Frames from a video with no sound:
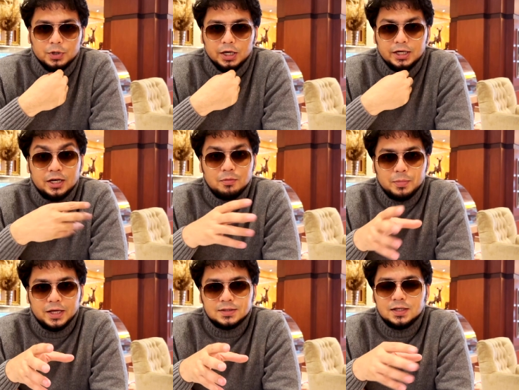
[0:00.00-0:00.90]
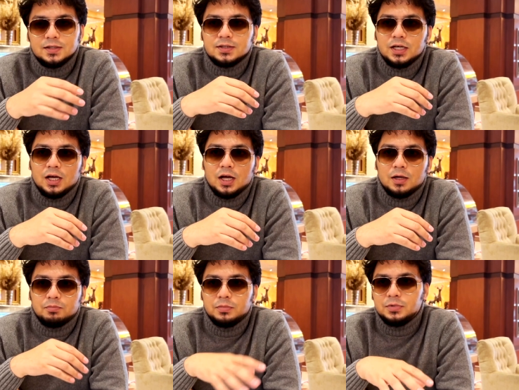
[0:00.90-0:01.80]
इट डिट मेक सेंस कि uh,
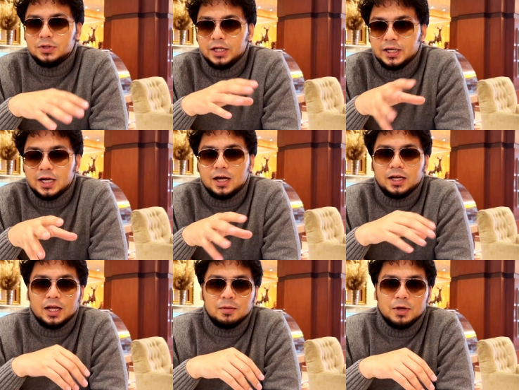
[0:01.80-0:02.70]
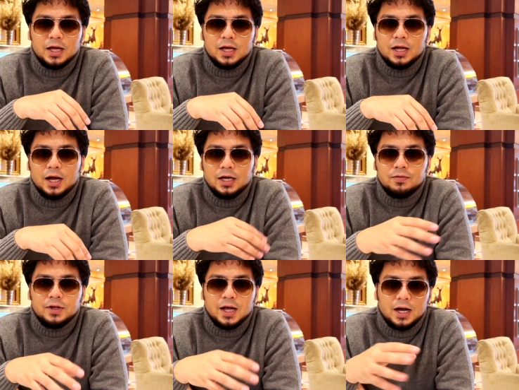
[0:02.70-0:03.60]
दिन का टाइम है
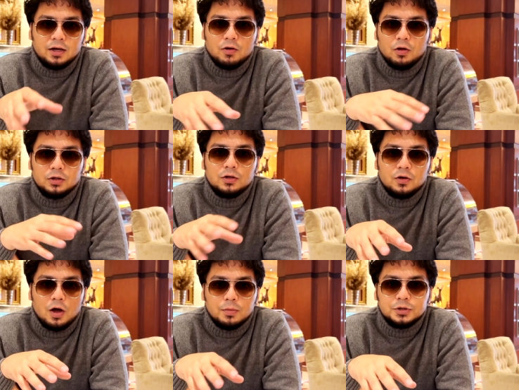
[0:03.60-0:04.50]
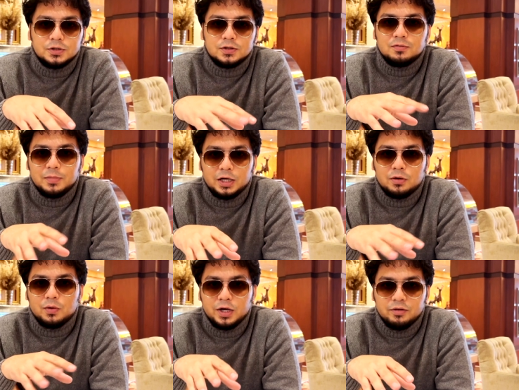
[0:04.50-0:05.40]
एंड वी हैड ऑल द ऑप्शन ऑफ
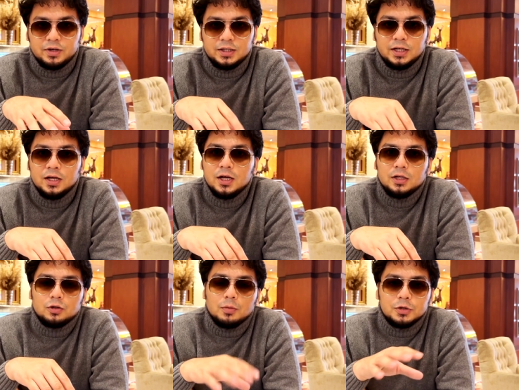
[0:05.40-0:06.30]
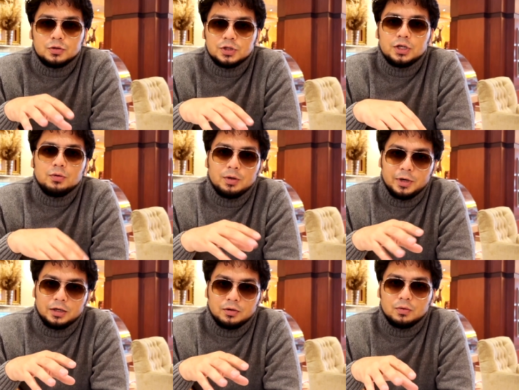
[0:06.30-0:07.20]
मेट्रो एंड थिंग तो हमने सोचा क्यों ना
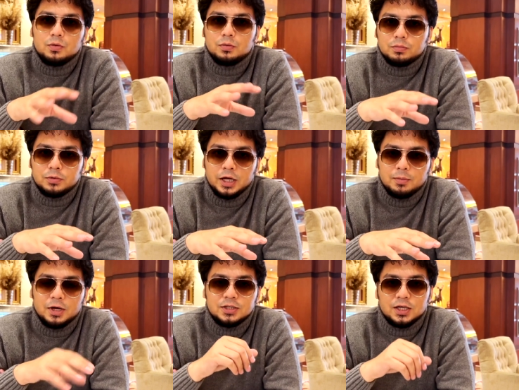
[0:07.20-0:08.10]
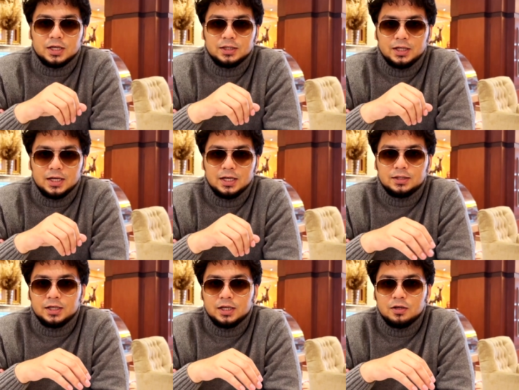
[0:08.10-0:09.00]
मेट्रो एक बार जाके देख
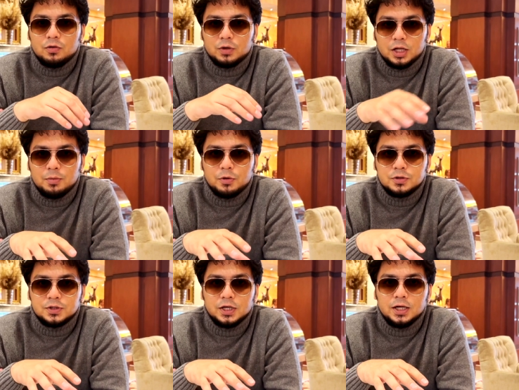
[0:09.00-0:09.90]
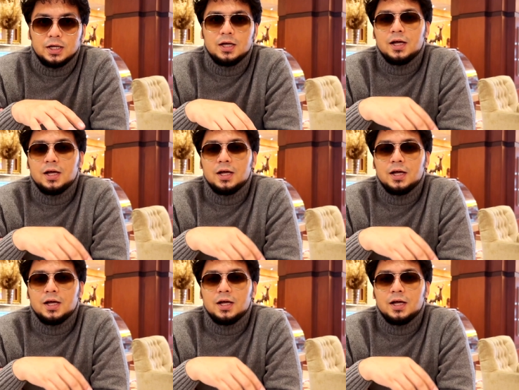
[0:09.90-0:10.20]
लेते हैं होटल पहुँचते हैं